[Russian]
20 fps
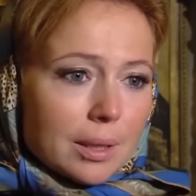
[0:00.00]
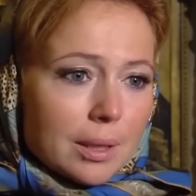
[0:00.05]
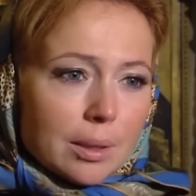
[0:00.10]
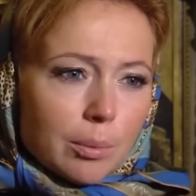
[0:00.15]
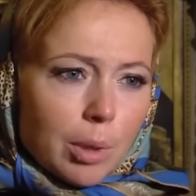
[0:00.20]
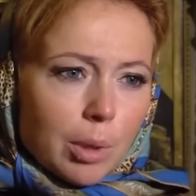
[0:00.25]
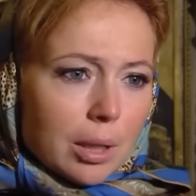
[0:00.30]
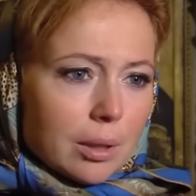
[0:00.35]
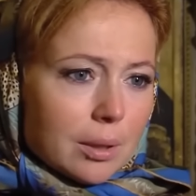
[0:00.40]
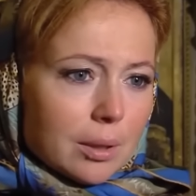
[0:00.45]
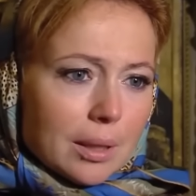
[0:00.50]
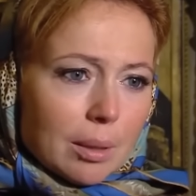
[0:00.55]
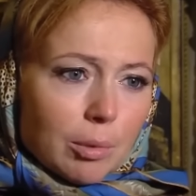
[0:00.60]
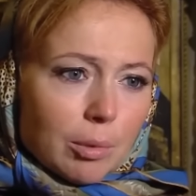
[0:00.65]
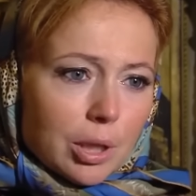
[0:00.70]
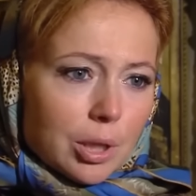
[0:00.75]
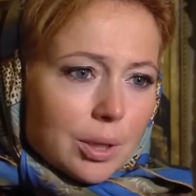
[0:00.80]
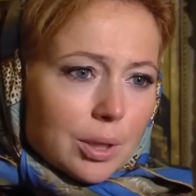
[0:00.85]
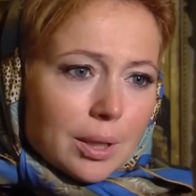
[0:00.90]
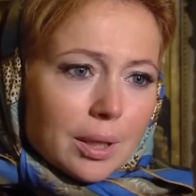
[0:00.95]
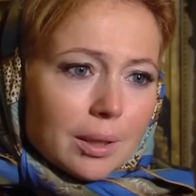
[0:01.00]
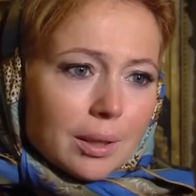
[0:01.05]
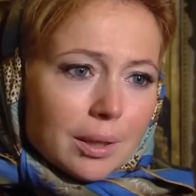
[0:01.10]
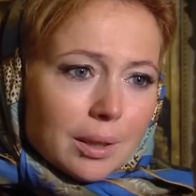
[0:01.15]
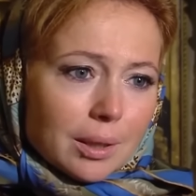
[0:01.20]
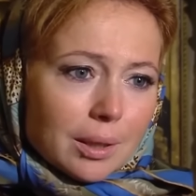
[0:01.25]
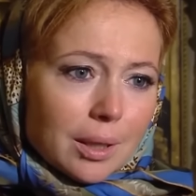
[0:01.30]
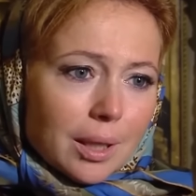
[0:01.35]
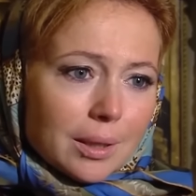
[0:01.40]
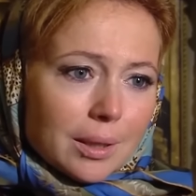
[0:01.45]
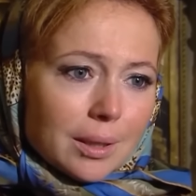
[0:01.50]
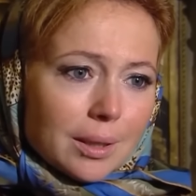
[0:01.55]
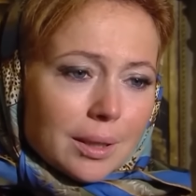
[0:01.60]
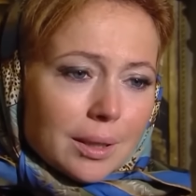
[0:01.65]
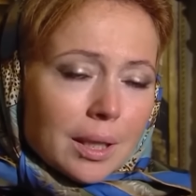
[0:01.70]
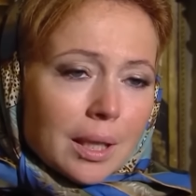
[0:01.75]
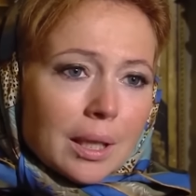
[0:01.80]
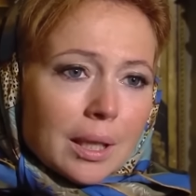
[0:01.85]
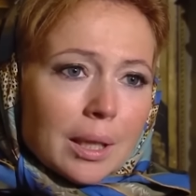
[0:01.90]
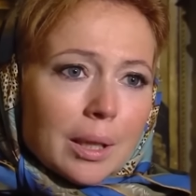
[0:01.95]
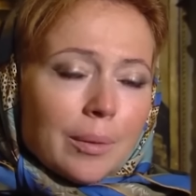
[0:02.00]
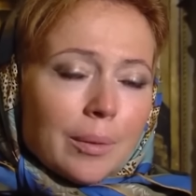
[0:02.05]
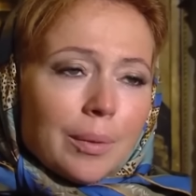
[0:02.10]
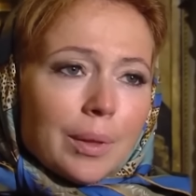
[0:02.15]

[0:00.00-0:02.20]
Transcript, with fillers: попросила у Бога семейного счастья.